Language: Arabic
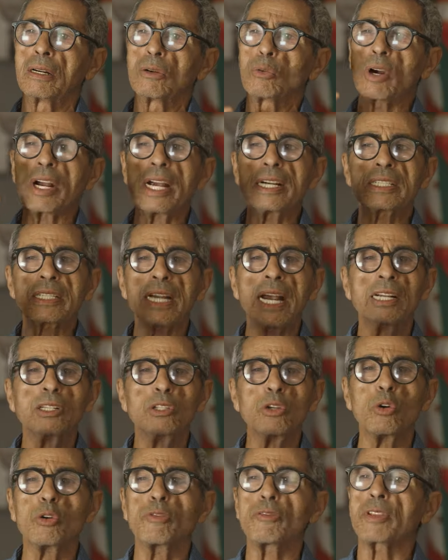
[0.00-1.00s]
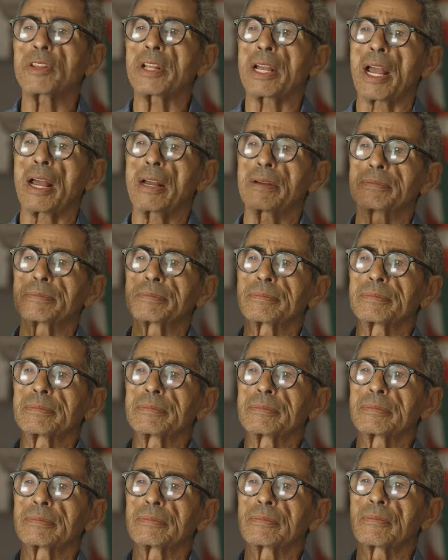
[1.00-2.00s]
وقيس سعيد يحكم في الضيعه
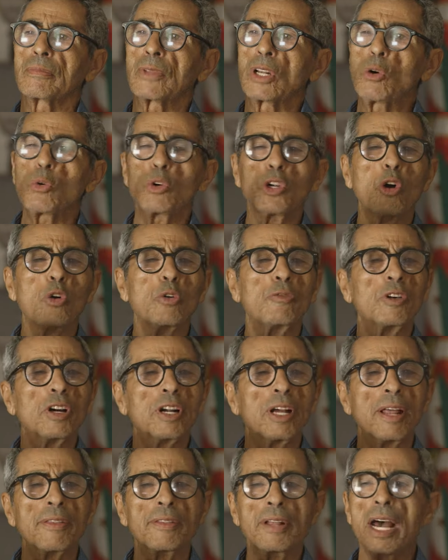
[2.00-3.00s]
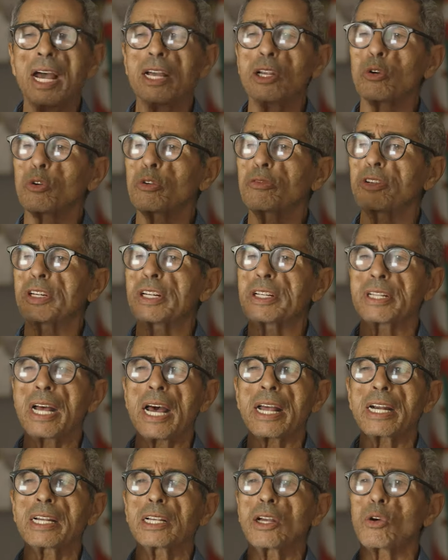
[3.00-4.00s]
هو يحكم في القضاء يحكم في
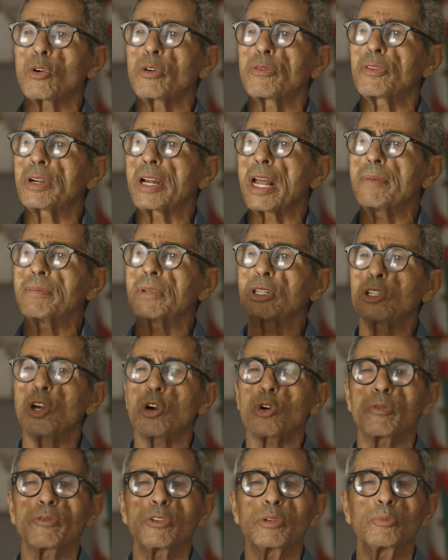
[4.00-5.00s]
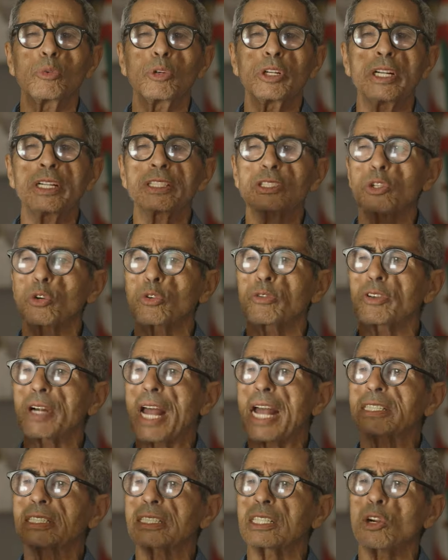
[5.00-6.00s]
الاداره يحكم في الامن يحكم في البوليس يحكم في
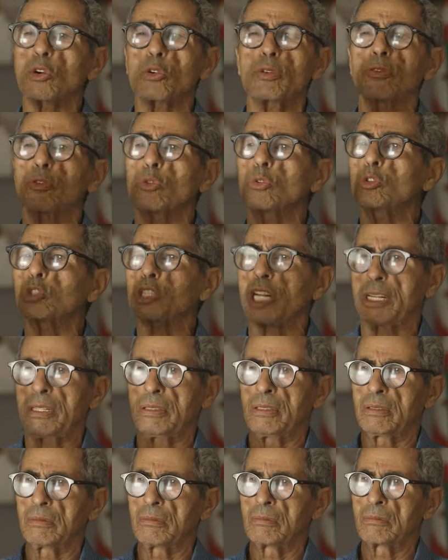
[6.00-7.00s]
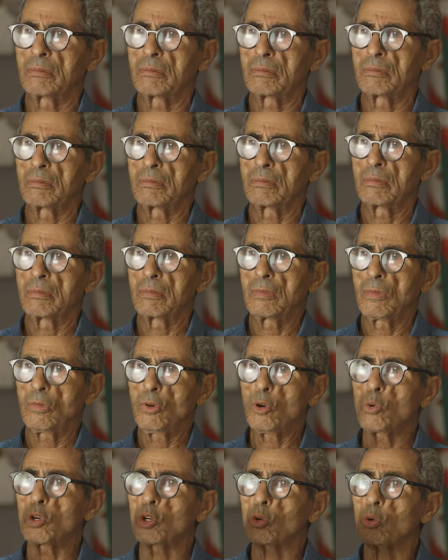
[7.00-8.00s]
العسكر يحكم في كل شيء
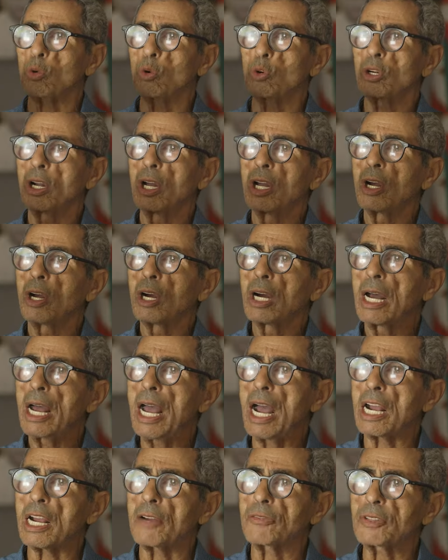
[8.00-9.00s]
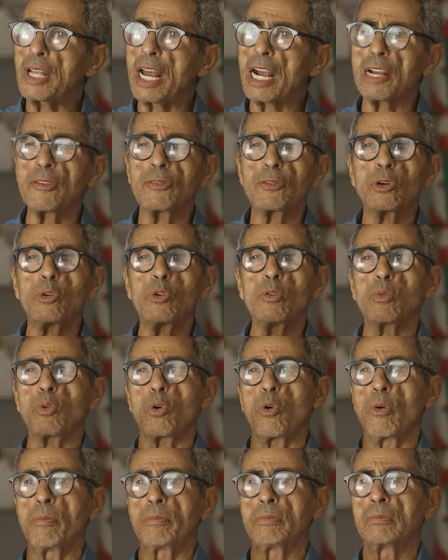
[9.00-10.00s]
هو اللي يقول اقف اقف قوم
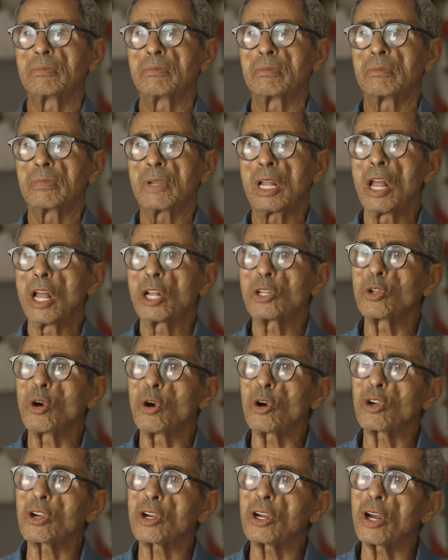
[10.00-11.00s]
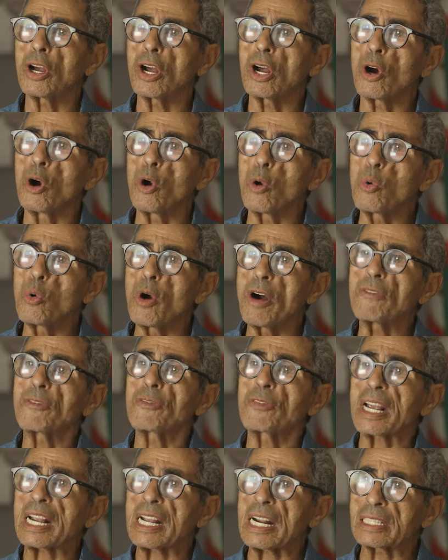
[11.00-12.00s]
قوم دونك آه، هو
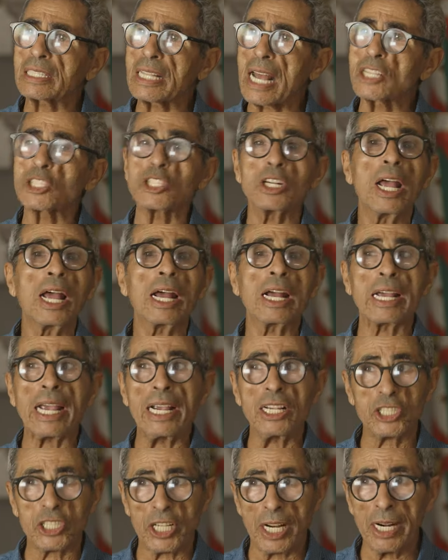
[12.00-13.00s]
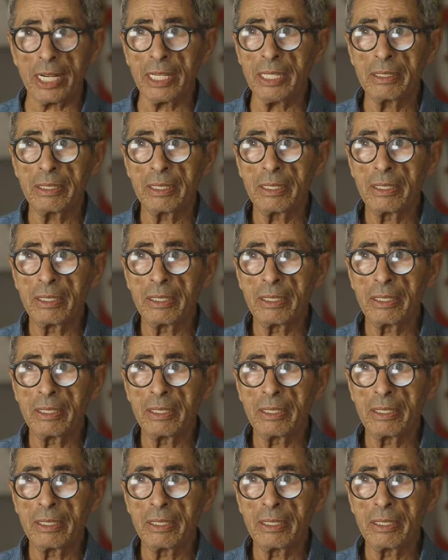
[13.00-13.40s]
في قرطاج غير شرعي